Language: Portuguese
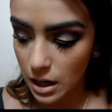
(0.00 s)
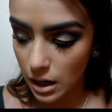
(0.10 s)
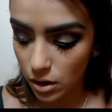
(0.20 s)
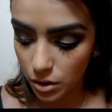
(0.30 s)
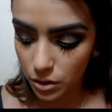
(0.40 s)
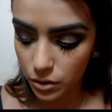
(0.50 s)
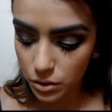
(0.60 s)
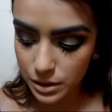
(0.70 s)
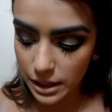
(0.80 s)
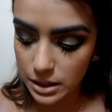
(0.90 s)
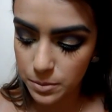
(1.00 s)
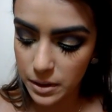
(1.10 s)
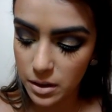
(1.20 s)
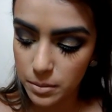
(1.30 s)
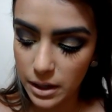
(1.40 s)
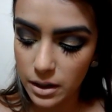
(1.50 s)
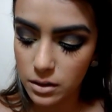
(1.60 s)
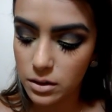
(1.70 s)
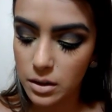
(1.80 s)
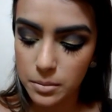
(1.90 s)
Agora eu vou usar esse
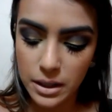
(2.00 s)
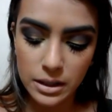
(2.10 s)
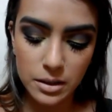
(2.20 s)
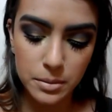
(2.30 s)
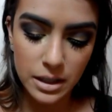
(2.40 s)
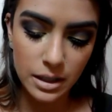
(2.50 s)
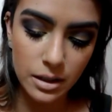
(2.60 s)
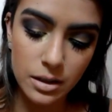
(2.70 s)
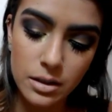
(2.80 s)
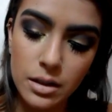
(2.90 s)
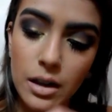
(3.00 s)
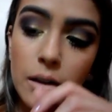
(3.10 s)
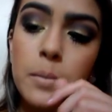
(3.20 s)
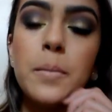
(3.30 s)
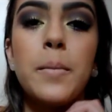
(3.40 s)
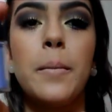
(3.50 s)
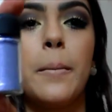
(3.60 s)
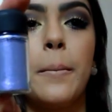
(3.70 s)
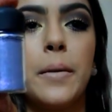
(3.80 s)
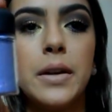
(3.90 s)
pigmento também da MAC, tá?
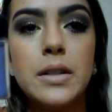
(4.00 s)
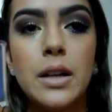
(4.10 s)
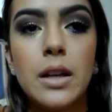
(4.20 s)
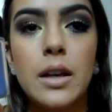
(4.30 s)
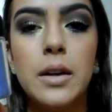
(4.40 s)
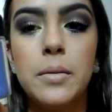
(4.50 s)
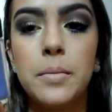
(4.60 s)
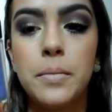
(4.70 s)
Esse aqui.